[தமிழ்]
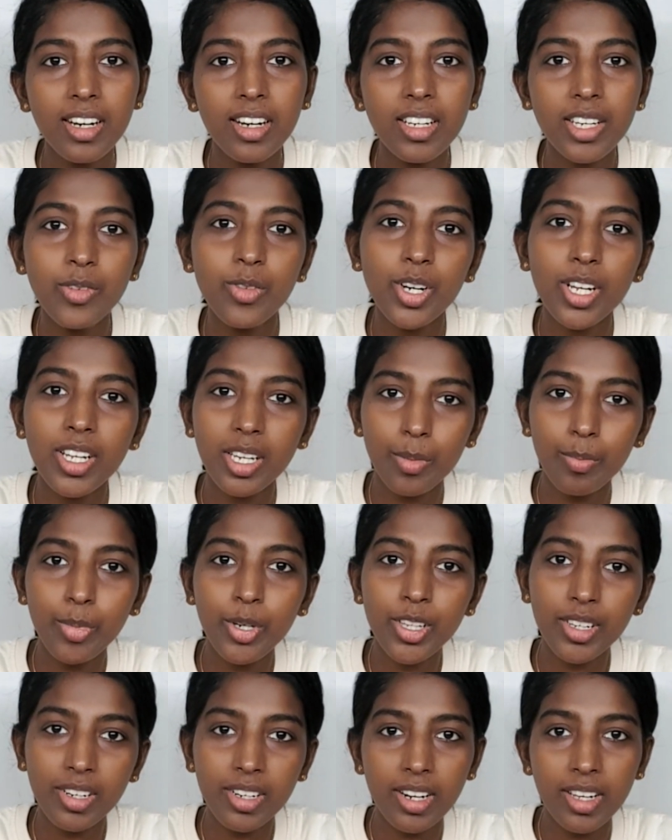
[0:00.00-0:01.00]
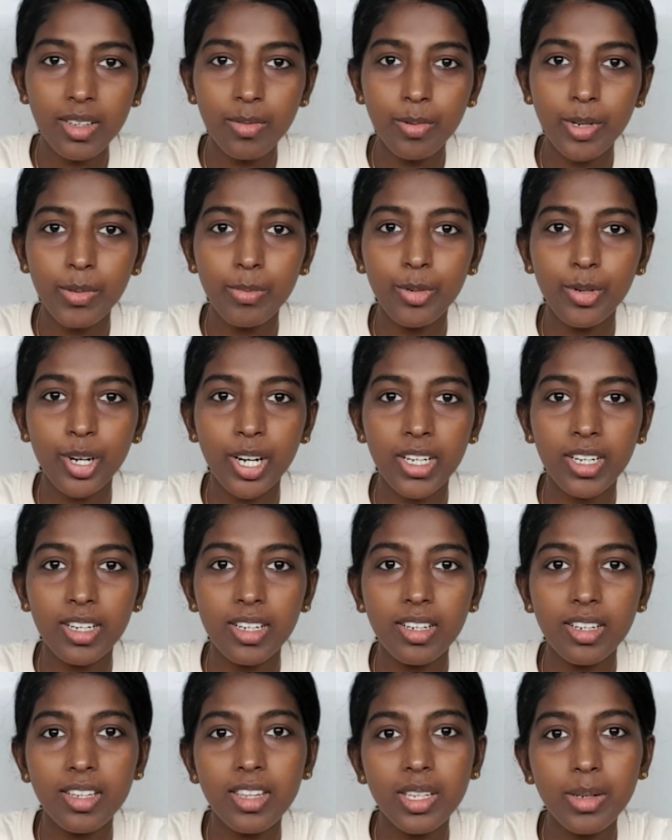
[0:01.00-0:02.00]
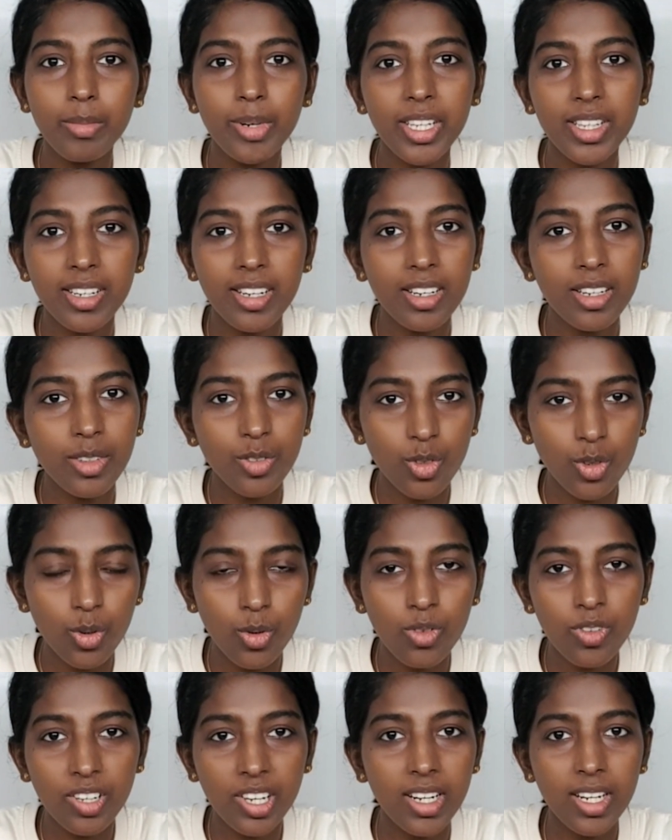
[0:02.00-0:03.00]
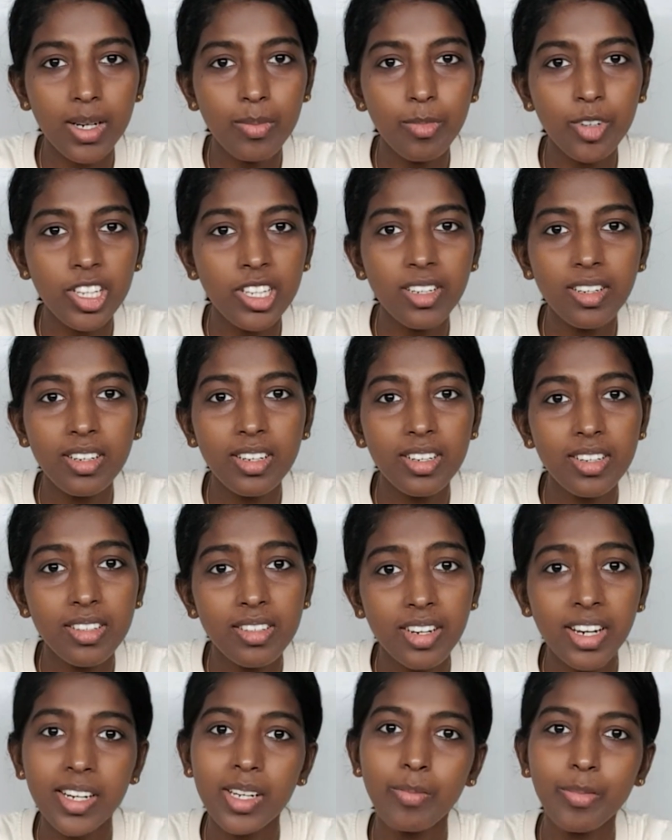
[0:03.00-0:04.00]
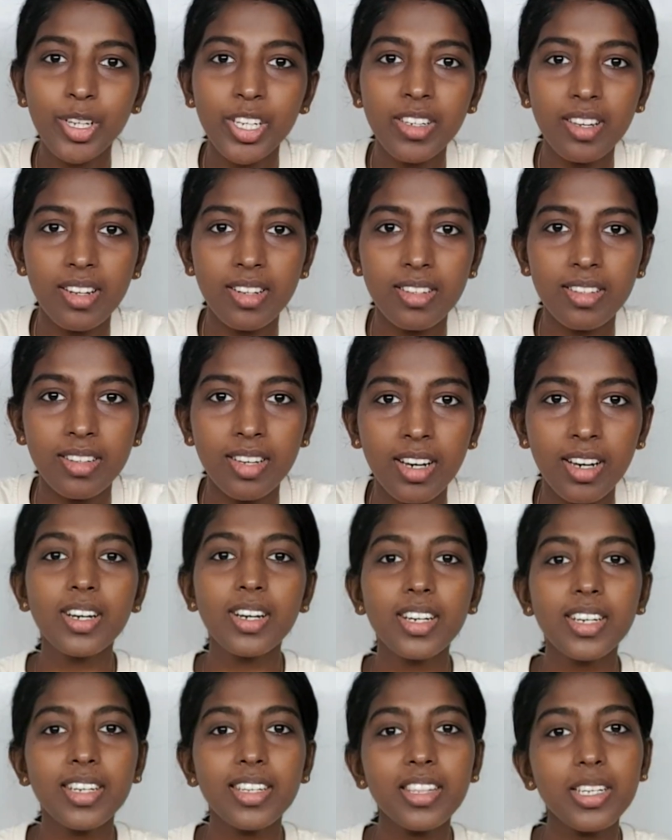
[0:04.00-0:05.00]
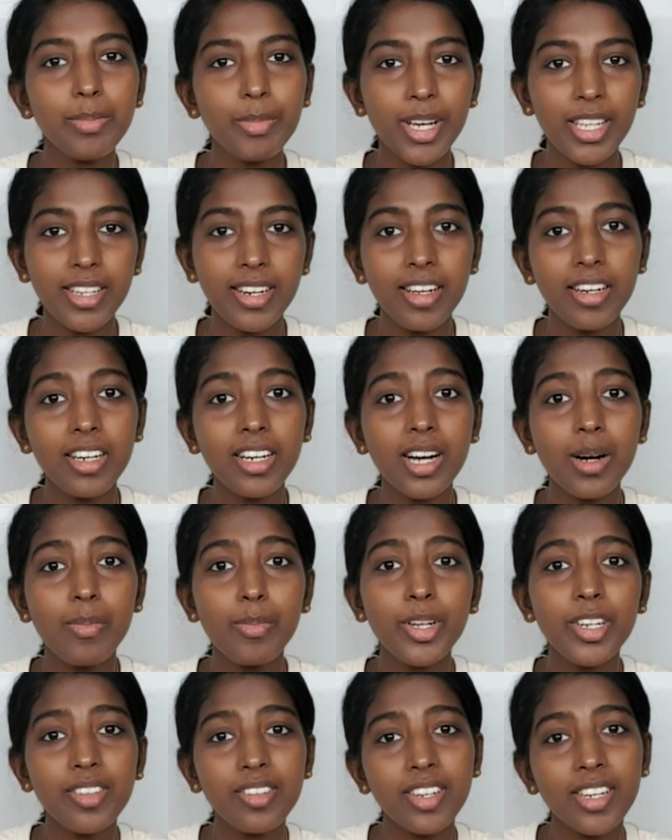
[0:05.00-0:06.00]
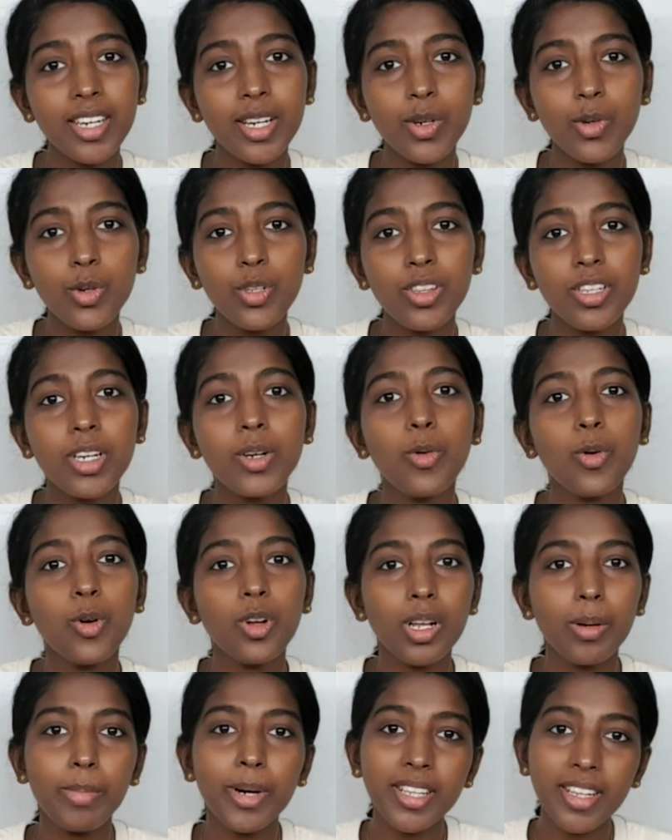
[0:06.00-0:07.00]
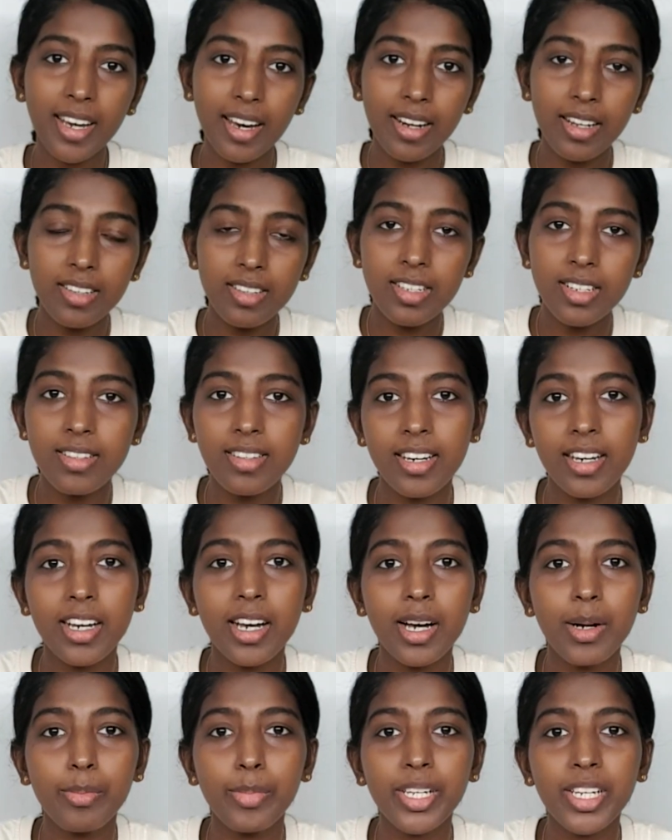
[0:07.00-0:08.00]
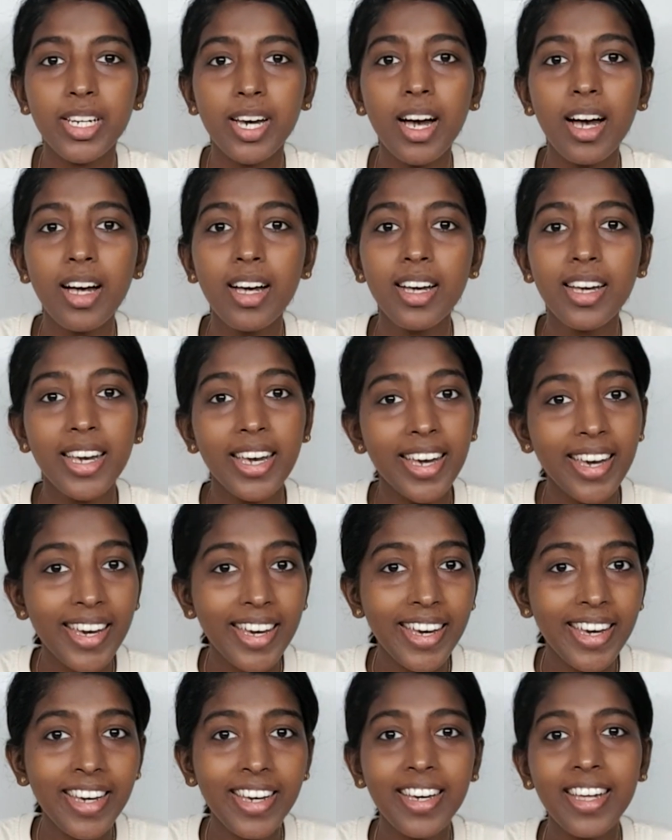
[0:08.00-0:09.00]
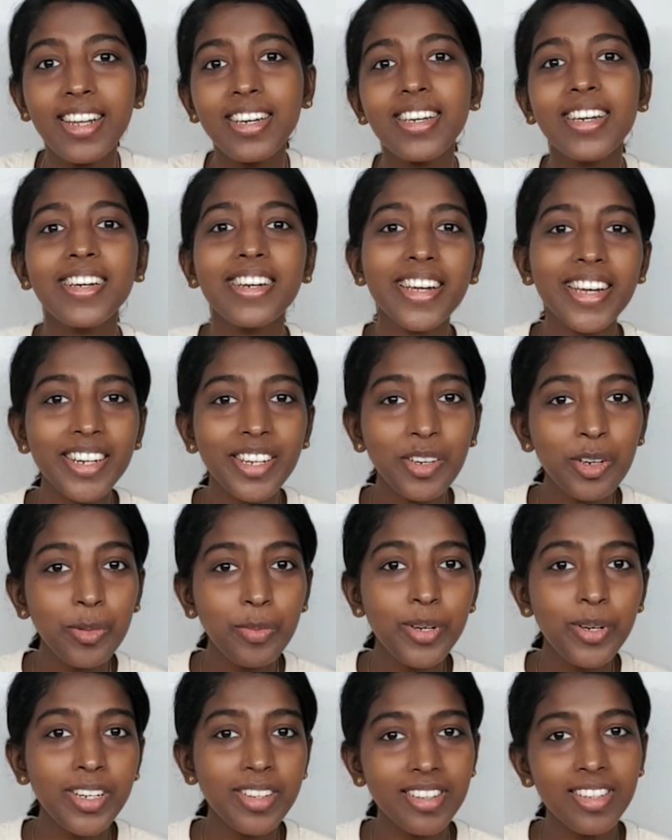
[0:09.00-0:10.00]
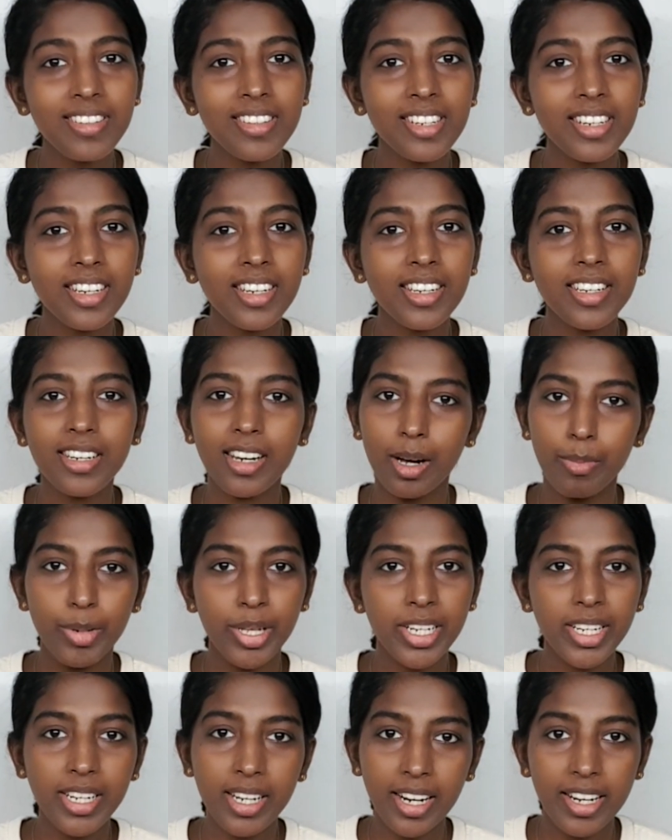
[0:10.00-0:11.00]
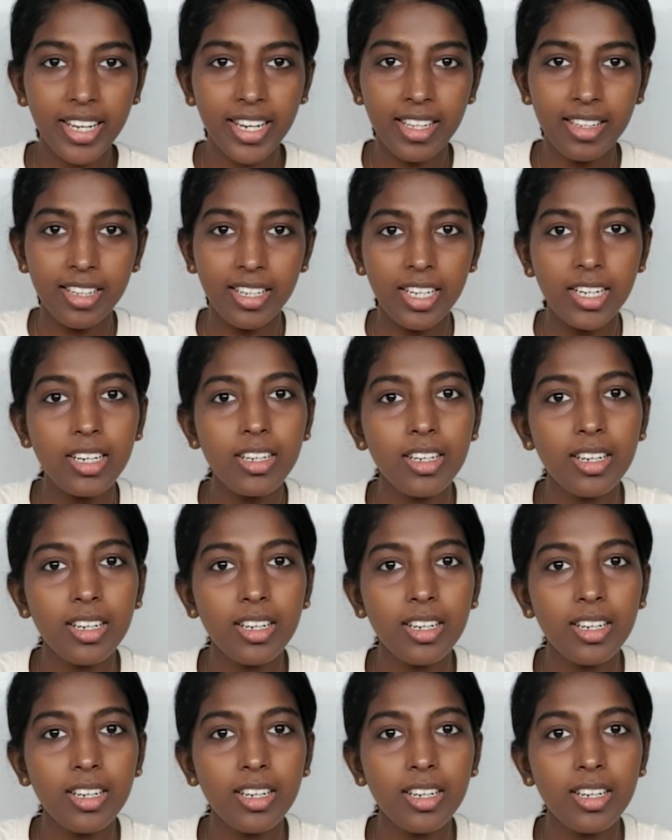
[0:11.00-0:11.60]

இவங்கெல்லாம் எப்போ இதை ரியலைஸ் பண்ண போகிறாங்க இந்த மாதிரியான ஜோக்ஸ் எல்லாம் வந்து ஸ்ட்ரெயிட் அப் இன்சல்ஸ் இந்த மாதிரியான கமெண்ட்ஸ் நீங்கள் கொடுத்து உங்களை பார்த்து யாராவது சிரிச்சாங்க அப்படின்னா ஹே எனக்கு கிரேட் ஹியூமர் சென்ஸ் இருக்குது அப்படின்னு நினைக்காதீங்க